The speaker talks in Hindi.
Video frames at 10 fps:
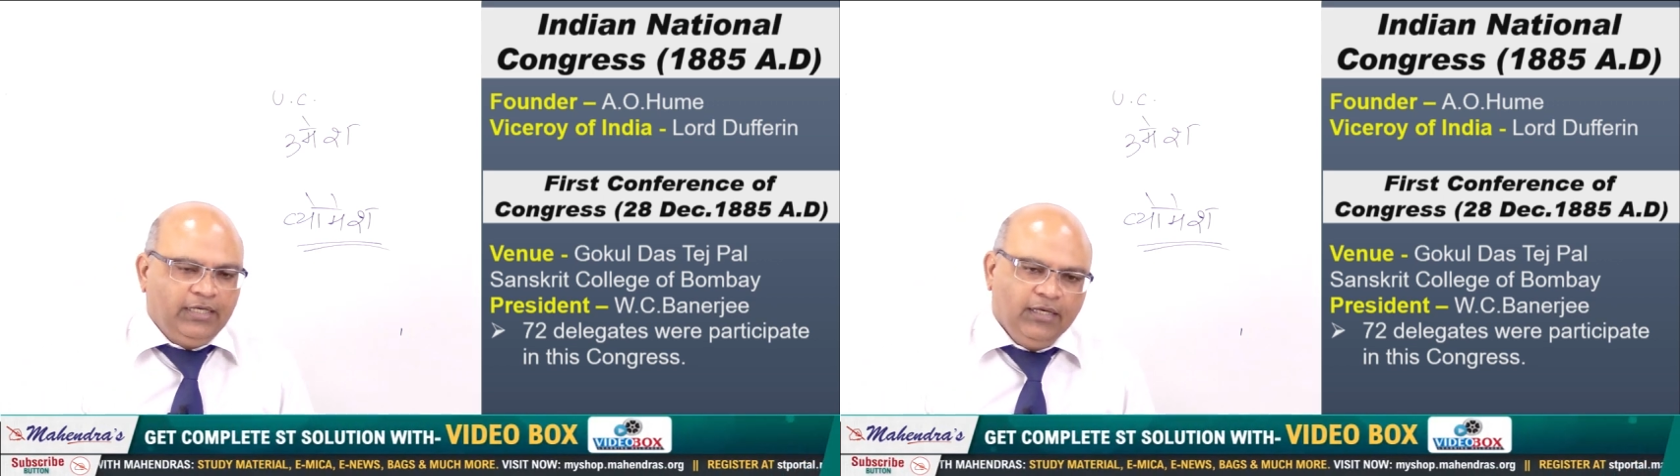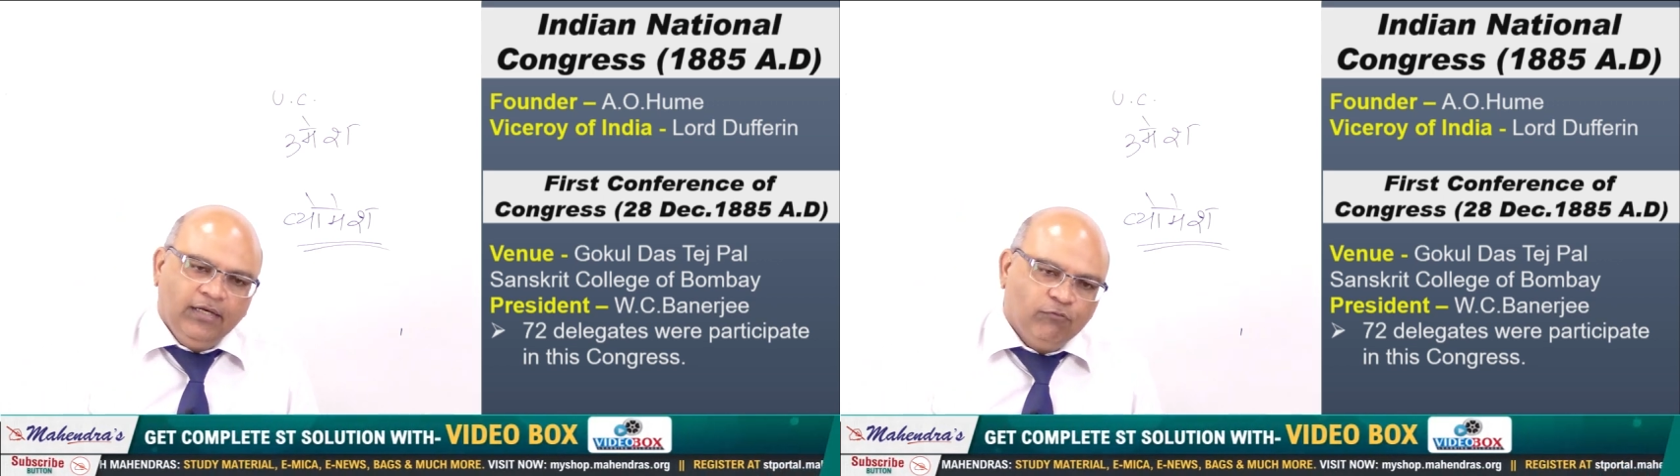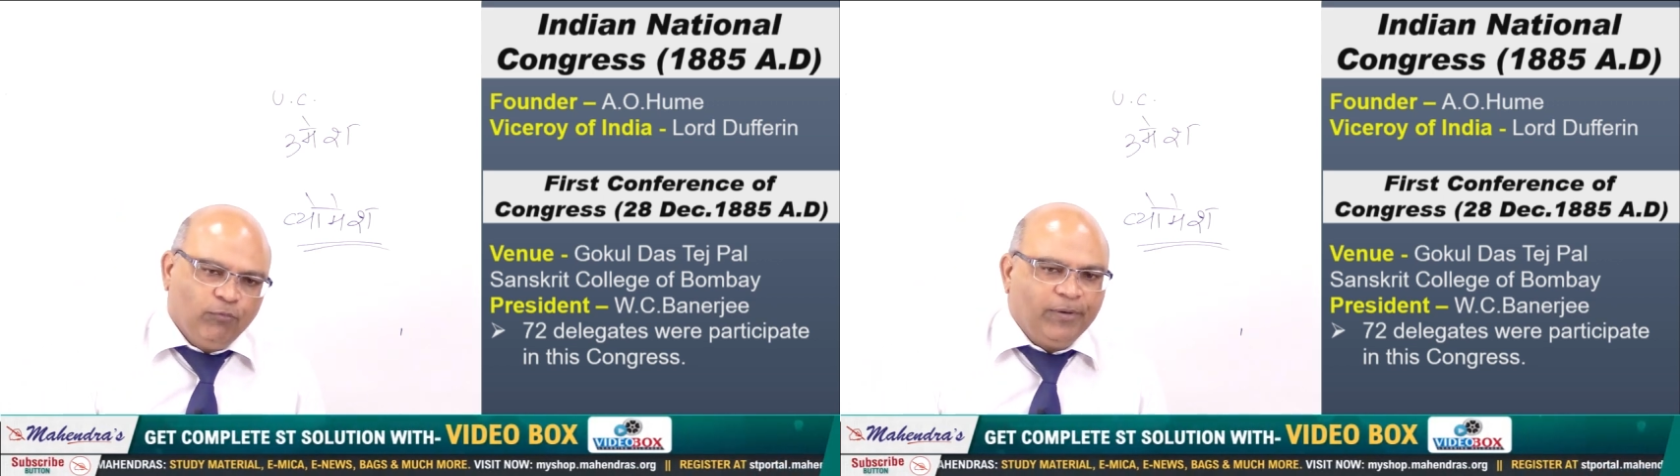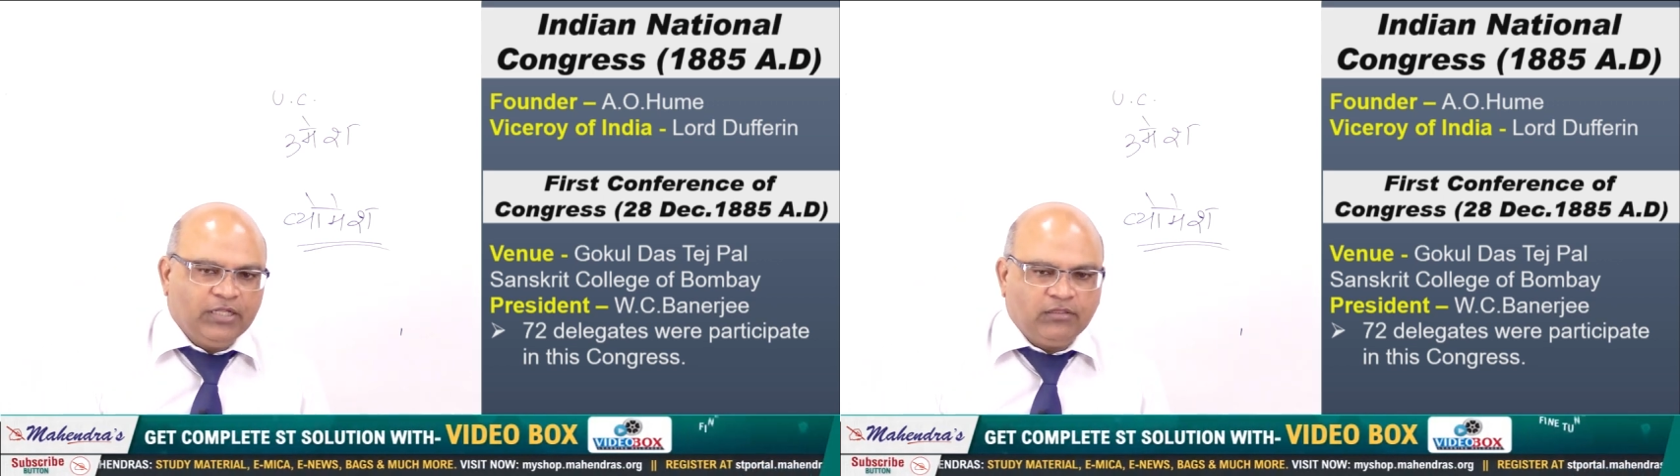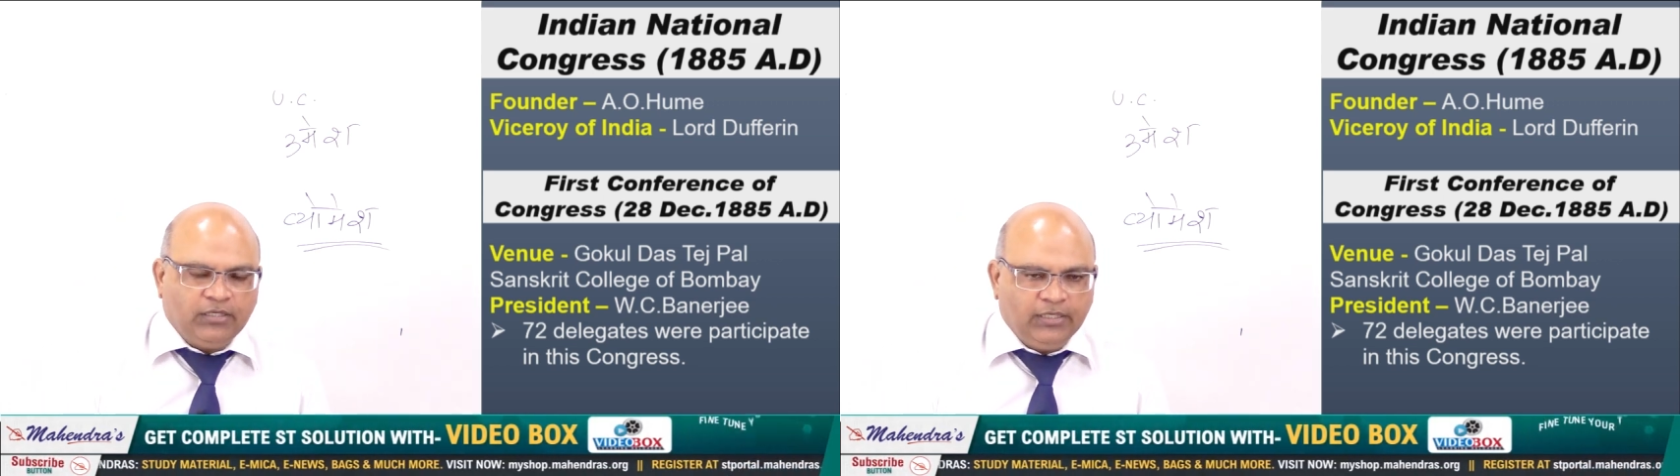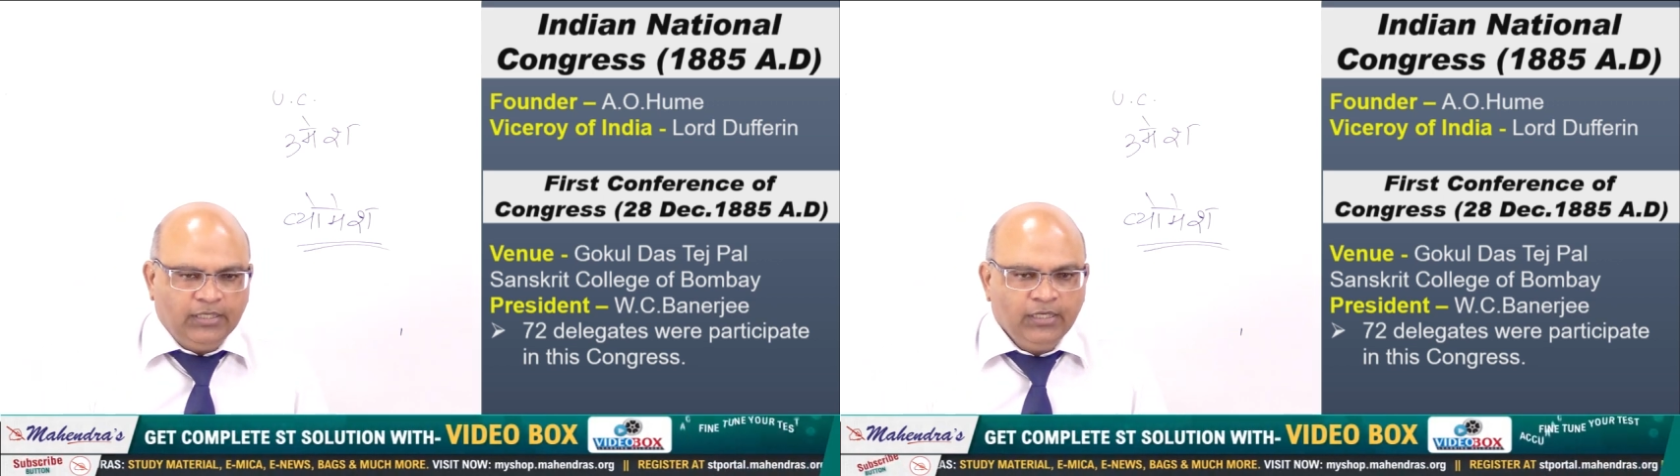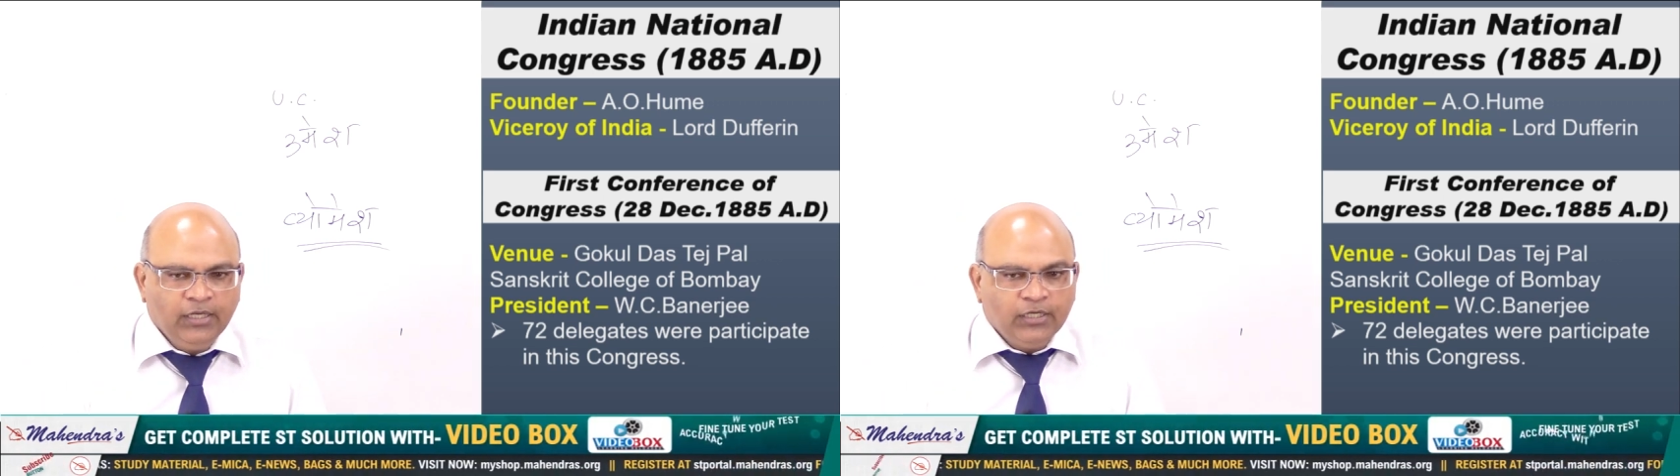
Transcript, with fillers: है वो बहत्तर है